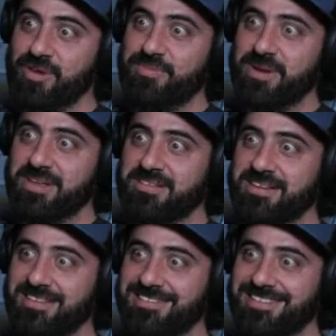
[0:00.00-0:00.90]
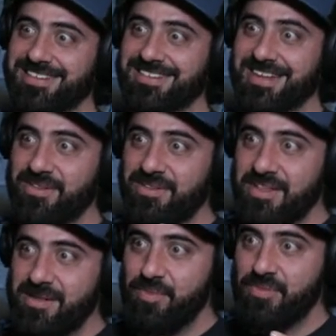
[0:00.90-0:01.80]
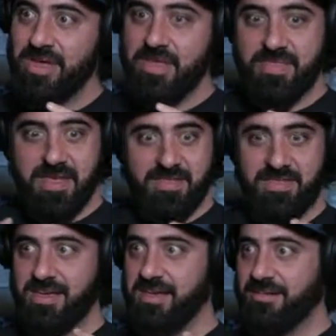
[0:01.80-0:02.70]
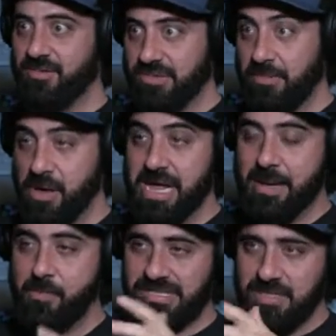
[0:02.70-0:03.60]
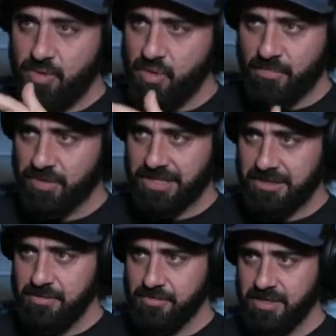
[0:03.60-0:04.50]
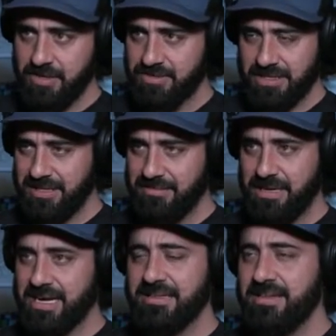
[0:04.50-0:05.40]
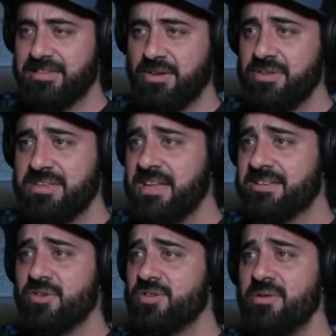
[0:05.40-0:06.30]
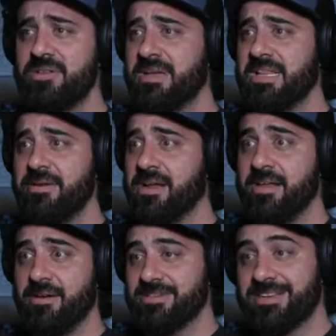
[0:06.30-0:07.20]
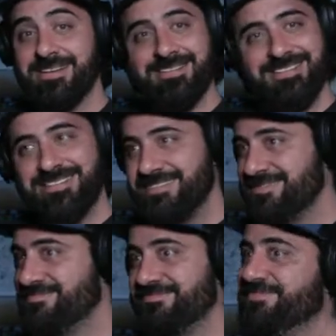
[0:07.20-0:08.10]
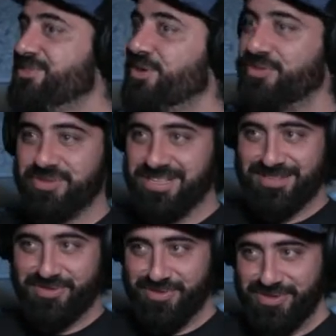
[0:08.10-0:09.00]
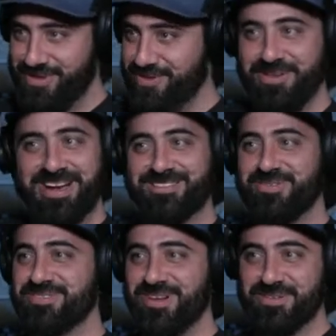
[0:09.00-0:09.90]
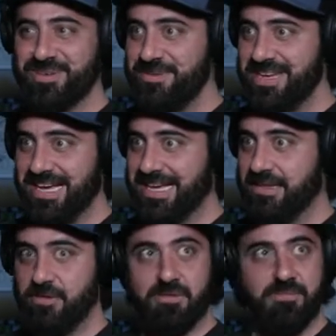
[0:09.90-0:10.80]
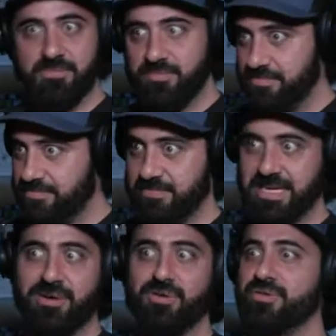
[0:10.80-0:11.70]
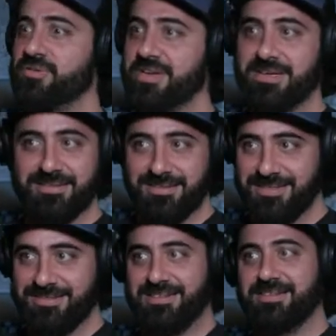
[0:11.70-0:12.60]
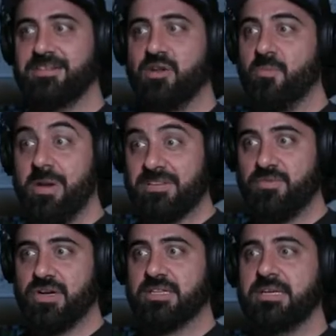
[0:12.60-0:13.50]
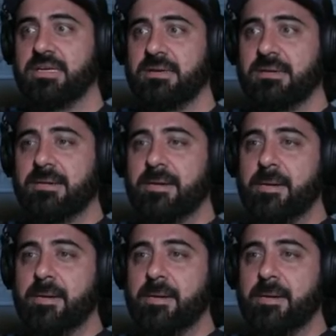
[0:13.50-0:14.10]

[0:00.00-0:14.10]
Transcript: tipo de experiencias y teniendo este tipo de, de, o sea, que puede ser muy confrontativo, ¿eh? O sea, la, gente dice, oye, es que la psilocibina es más leve que la ayahuasca. Yo no estoy tan seguro. Yo he tenido viajes con psilocibina que digo, my God, o sea, este, de lo más fuerte,